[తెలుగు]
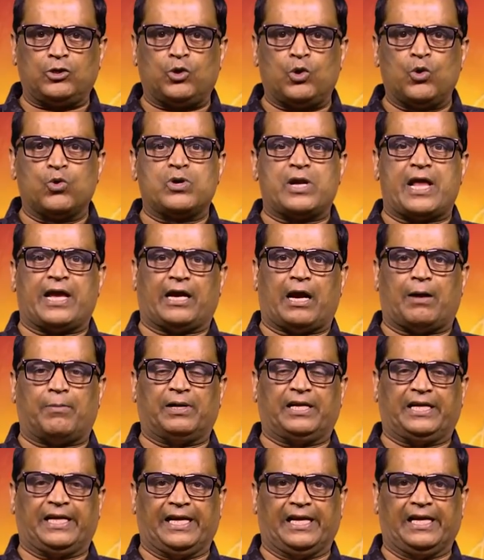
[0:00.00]
ఎక్కువ ఉన్నాయి
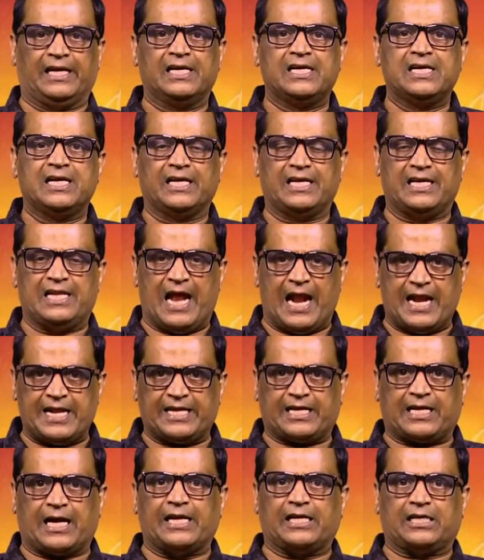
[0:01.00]
కాబట్టి
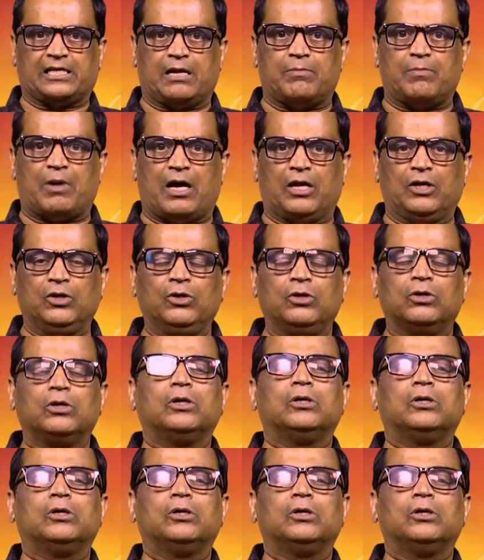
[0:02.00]
ఇలాంటి కార్యక్రమాలు